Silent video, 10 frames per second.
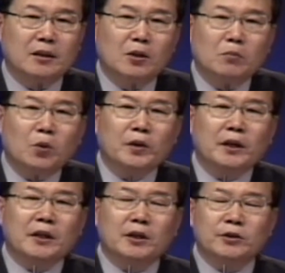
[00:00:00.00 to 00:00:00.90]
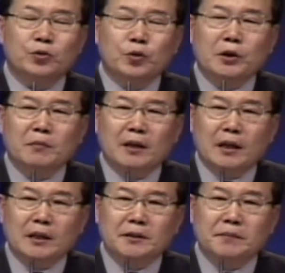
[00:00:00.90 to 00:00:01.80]
목회의 길이 쉽기만
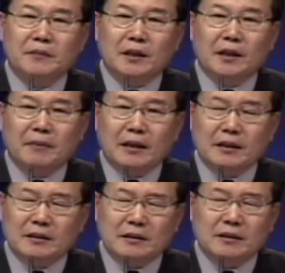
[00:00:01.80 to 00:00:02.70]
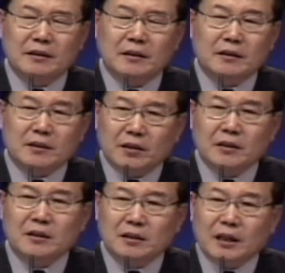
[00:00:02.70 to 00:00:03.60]
하겠습니까마는
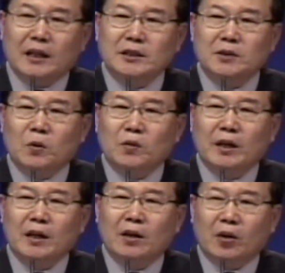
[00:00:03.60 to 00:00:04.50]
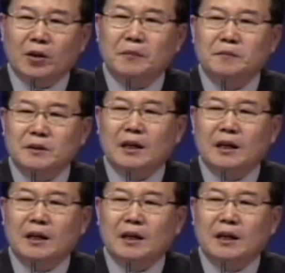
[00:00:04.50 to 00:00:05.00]
저는 그다지 목회가 어렵지